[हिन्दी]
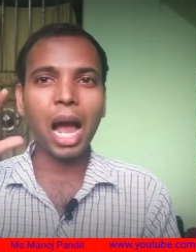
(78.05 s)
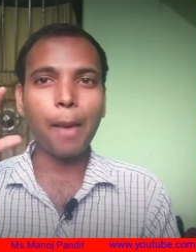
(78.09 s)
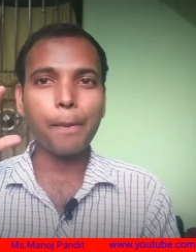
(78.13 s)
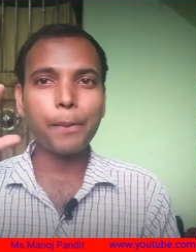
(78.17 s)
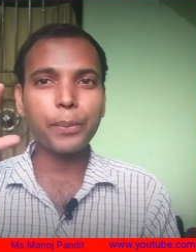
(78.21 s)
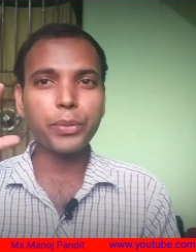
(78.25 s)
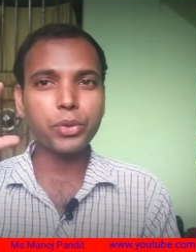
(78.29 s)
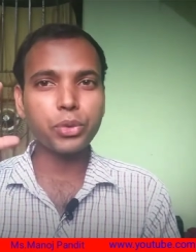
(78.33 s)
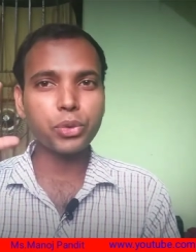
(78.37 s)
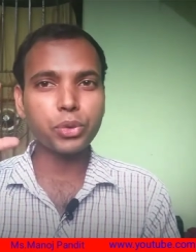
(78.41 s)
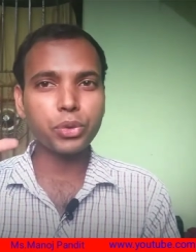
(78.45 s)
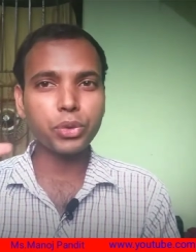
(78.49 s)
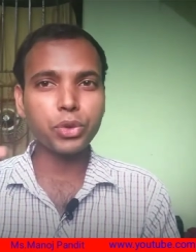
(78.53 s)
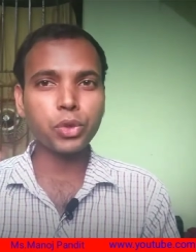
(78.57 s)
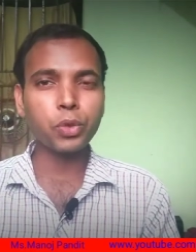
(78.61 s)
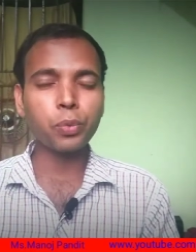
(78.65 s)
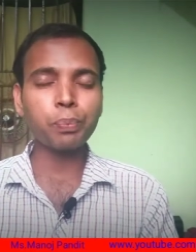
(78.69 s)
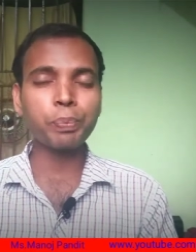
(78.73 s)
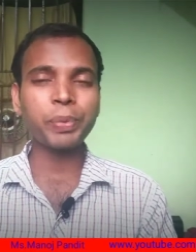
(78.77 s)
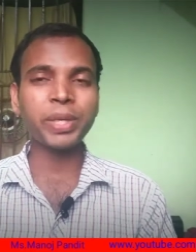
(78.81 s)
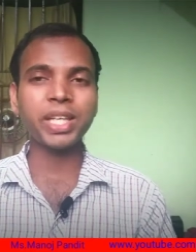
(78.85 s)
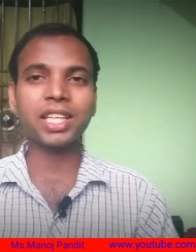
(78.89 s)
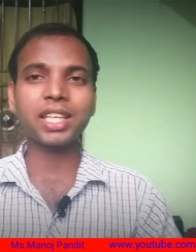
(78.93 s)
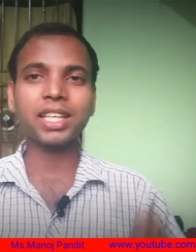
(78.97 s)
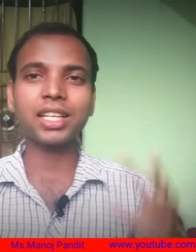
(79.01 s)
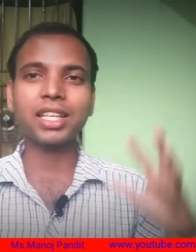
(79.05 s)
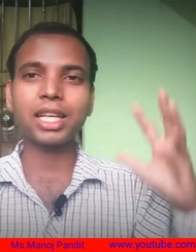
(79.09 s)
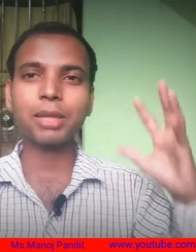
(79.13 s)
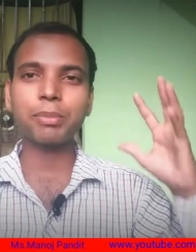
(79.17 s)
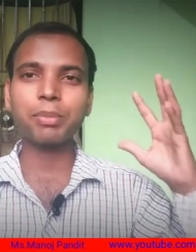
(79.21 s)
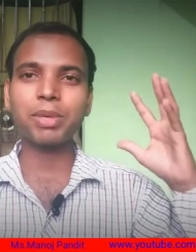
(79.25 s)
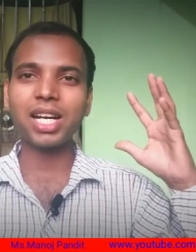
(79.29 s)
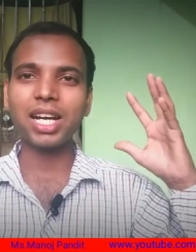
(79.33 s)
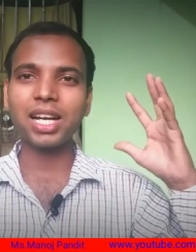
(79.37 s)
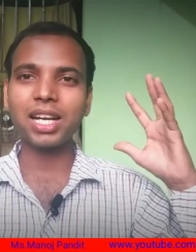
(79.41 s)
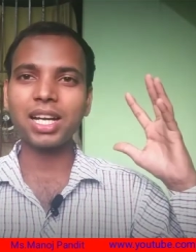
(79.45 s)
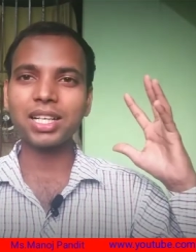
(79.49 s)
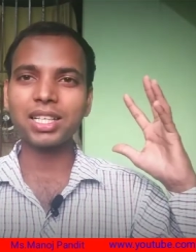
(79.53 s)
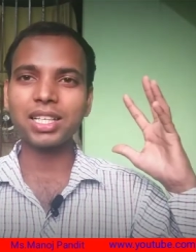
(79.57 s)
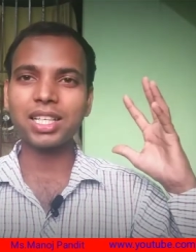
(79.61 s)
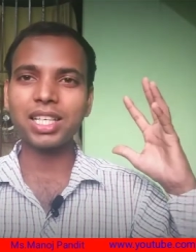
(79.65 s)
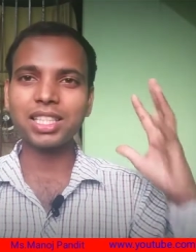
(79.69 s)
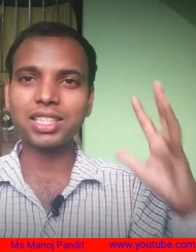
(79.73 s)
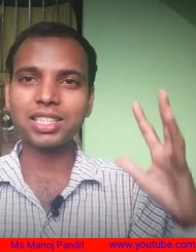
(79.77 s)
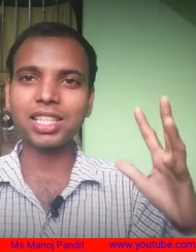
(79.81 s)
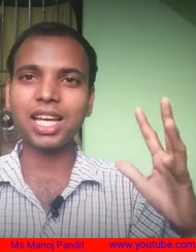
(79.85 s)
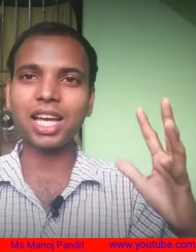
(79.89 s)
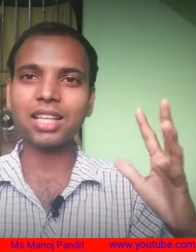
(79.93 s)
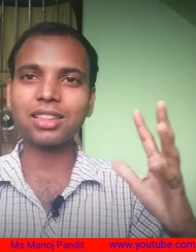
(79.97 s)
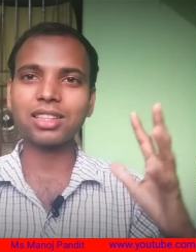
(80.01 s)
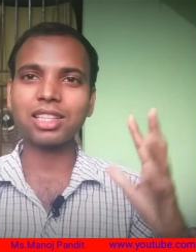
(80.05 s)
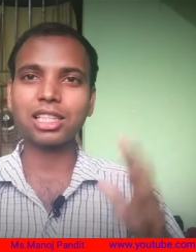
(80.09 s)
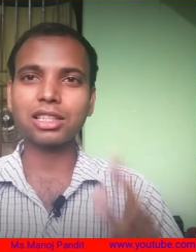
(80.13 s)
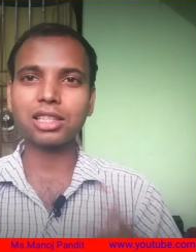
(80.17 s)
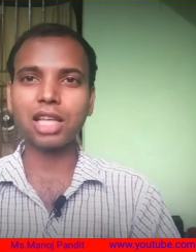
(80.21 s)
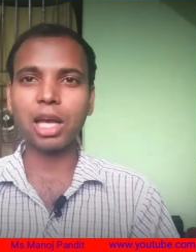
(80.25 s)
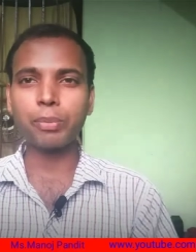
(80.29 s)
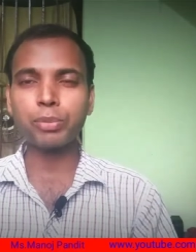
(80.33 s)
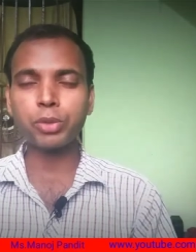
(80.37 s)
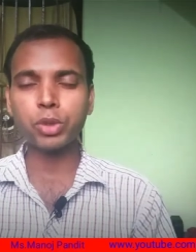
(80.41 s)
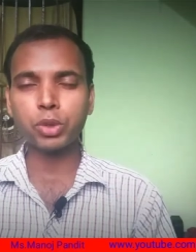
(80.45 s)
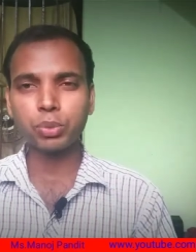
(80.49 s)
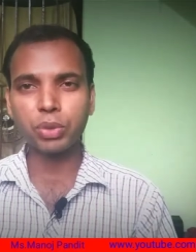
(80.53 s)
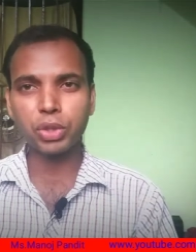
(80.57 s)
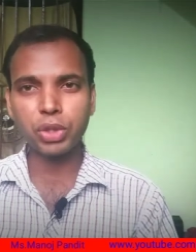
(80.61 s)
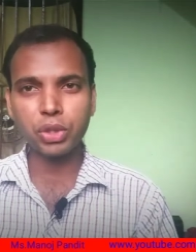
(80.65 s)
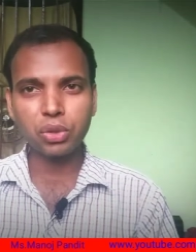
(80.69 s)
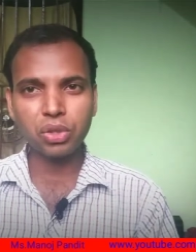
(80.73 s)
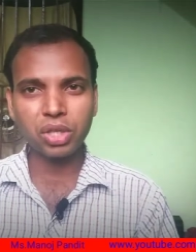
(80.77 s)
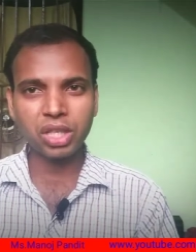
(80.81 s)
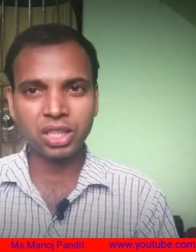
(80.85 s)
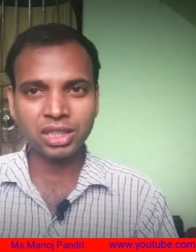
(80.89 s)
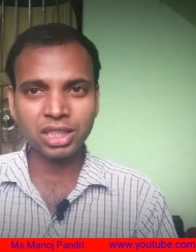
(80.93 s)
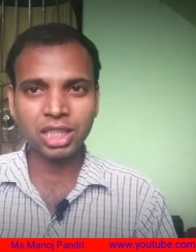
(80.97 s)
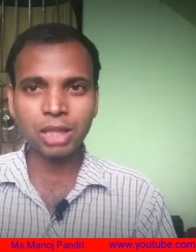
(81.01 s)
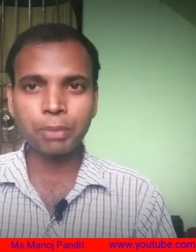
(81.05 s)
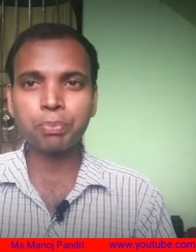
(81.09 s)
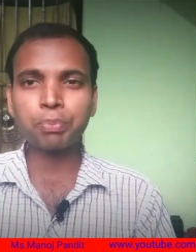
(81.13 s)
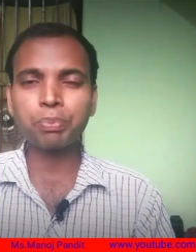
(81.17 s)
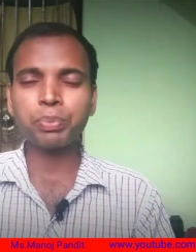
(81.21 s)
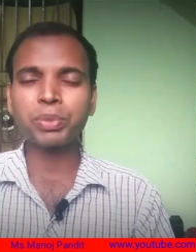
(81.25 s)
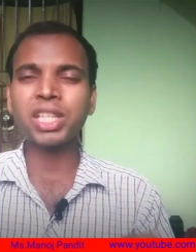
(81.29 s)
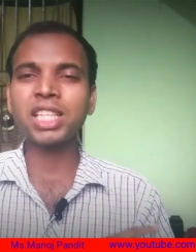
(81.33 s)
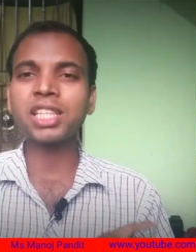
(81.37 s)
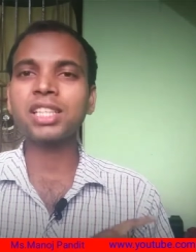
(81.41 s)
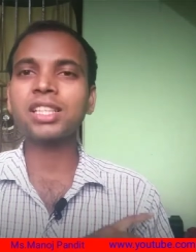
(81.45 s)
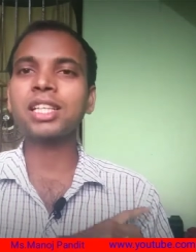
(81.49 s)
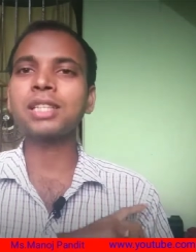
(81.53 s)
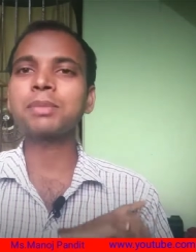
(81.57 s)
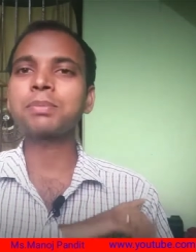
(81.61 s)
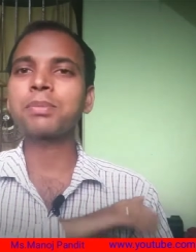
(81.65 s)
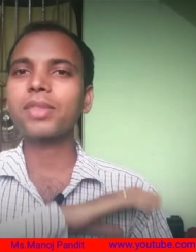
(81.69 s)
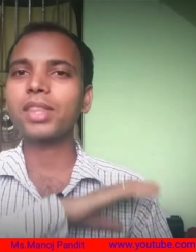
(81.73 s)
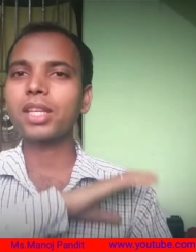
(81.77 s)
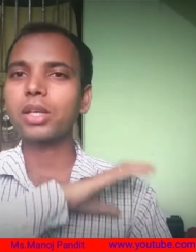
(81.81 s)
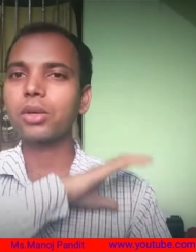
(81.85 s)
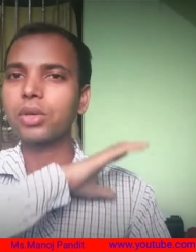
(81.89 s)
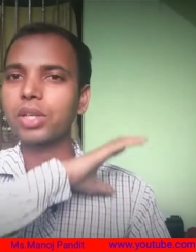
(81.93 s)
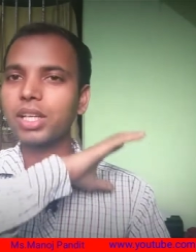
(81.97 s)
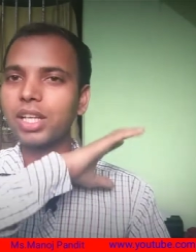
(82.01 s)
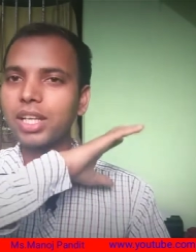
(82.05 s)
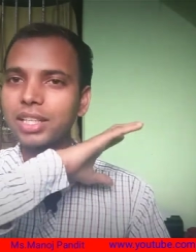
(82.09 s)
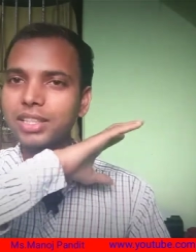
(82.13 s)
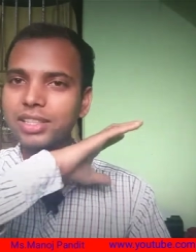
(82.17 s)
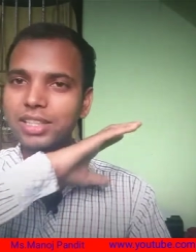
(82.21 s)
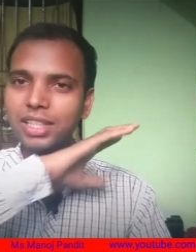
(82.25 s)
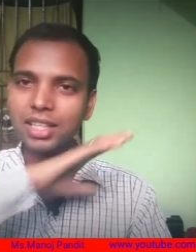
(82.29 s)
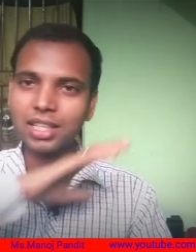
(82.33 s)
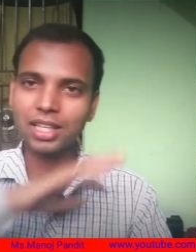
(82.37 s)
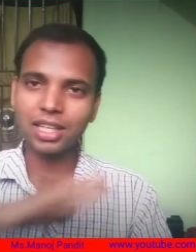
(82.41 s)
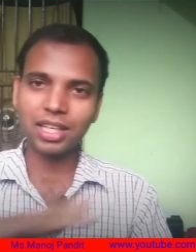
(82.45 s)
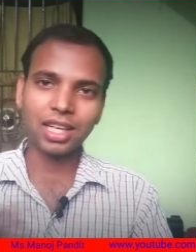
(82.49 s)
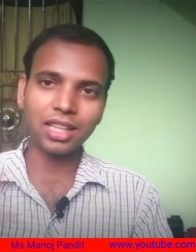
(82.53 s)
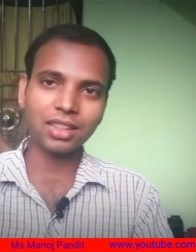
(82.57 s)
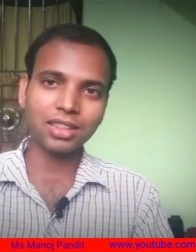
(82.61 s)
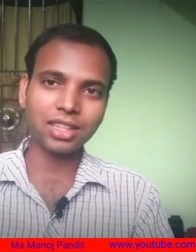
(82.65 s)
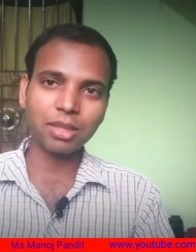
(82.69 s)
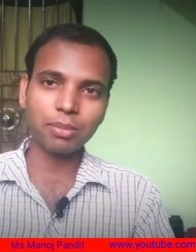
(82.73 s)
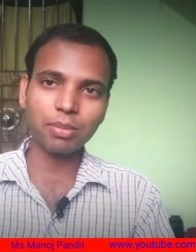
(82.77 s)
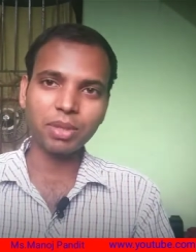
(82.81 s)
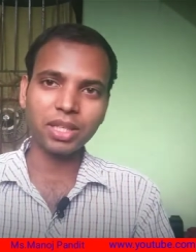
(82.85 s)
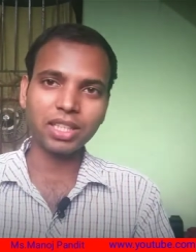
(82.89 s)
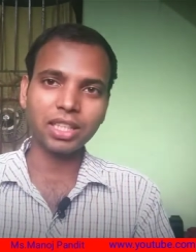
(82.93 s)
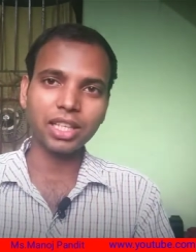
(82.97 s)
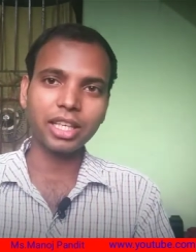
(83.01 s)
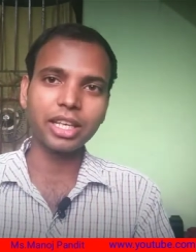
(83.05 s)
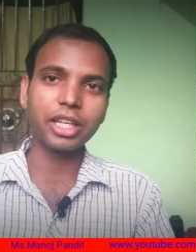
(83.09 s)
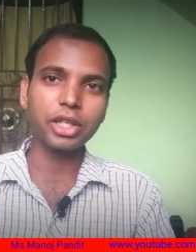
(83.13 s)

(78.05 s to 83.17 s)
आप YouTube पे करियर बनाना नहीं चाहते हैं तो आप इस वीडियो को स्किप कीजिए और यहीं से निकलते बनिए